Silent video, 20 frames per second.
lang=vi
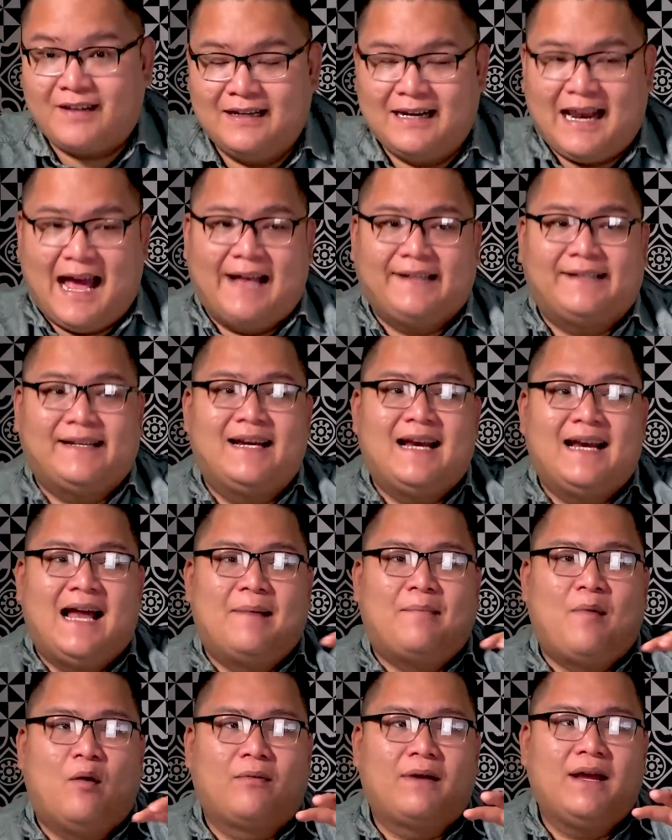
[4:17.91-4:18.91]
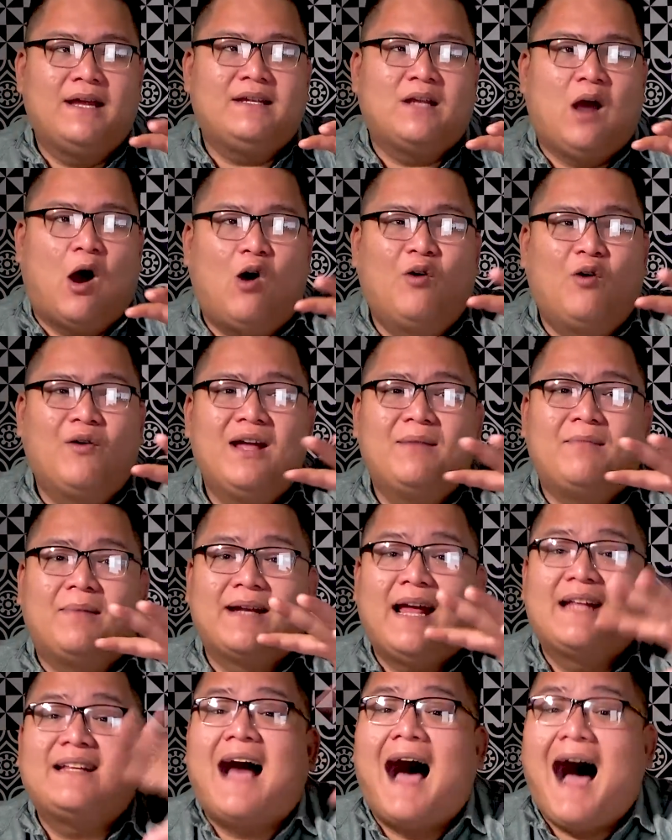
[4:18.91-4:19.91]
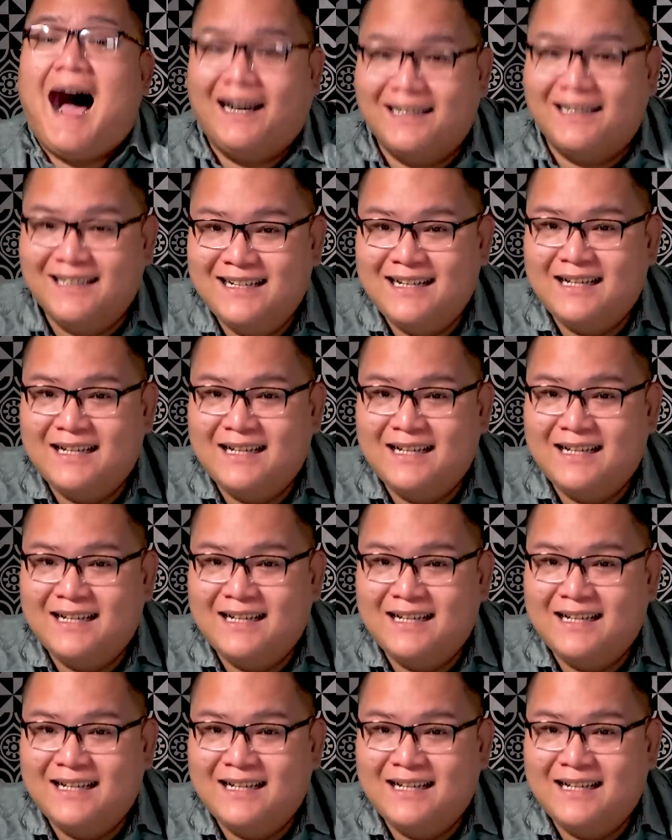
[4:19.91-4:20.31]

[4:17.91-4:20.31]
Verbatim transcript: là sẽ là một cái chỗ để mà để thờ